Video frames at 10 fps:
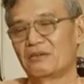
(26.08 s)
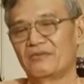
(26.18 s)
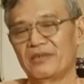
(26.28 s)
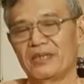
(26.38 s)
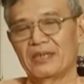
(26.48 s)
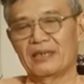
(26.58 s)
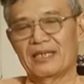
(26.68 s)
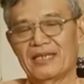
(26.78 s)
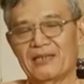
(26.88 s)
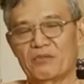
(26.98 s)
bởi vì ờ,
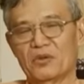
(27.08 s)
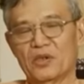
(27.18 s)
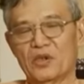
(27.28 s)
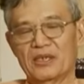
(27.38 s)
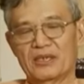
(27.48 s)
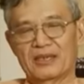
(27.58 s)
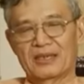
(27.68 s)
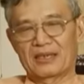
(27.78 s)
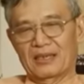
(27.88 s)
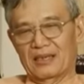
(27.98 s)
nghề nghiệp của tôi
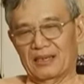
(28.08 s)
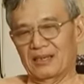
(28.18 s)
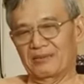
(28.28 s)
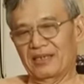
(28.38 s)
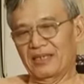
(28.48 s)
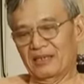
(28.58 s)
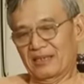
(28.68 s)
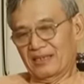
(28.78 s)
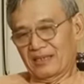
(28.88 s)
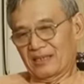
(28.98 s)
là, là về
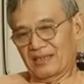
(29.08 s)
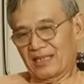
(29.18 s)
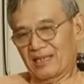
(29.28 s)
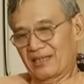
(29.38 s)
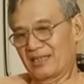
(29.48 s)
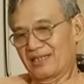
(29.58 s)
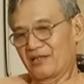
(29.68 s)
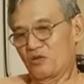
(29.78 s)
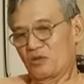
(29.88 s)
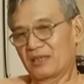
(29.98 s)
nhà nghiên
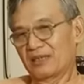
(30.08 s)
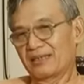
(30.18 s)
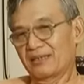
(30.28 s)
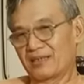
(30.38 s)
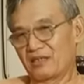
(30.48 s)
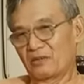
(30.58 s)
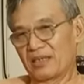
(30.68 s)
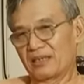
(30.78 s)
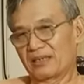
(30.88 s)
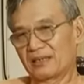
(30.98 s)
cứu ờ, lịch sử
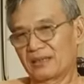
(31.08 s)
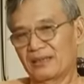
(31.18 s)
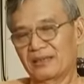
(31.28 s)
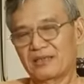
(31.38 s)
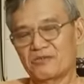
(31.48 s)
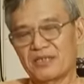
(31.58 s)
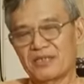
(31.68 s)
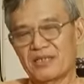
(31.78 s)
mà cho nên trong cái